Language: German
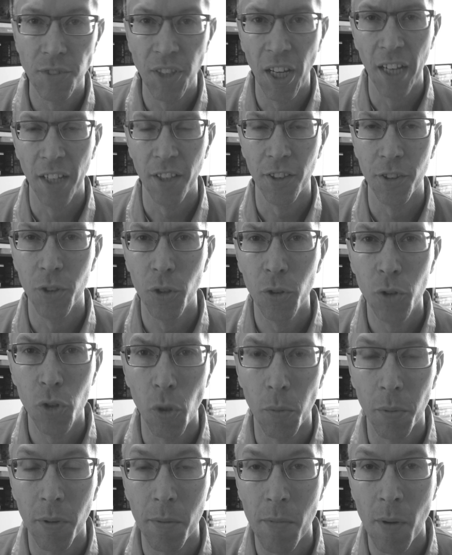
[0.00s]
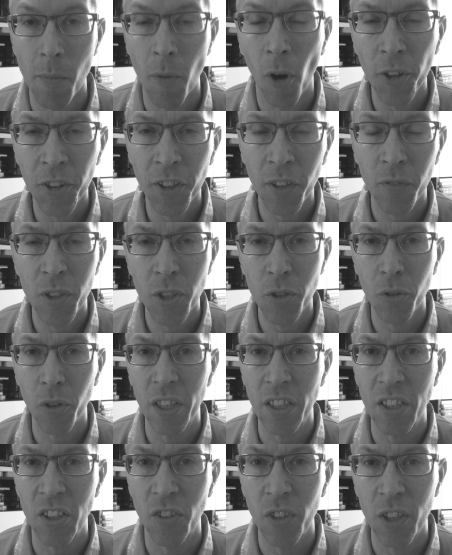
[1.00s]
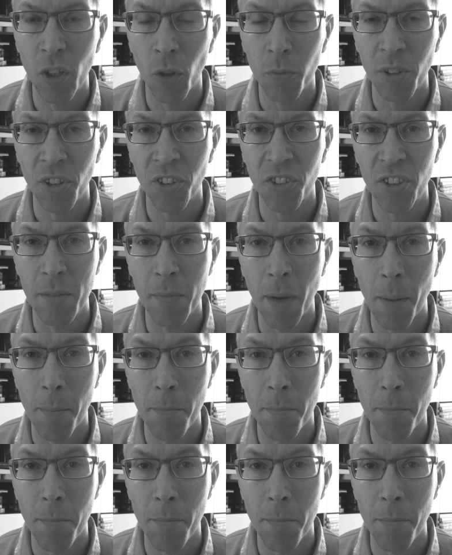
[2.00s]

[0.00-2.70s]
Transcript: Tag YouTube! Im heutigen Video geht es wieder um das Thema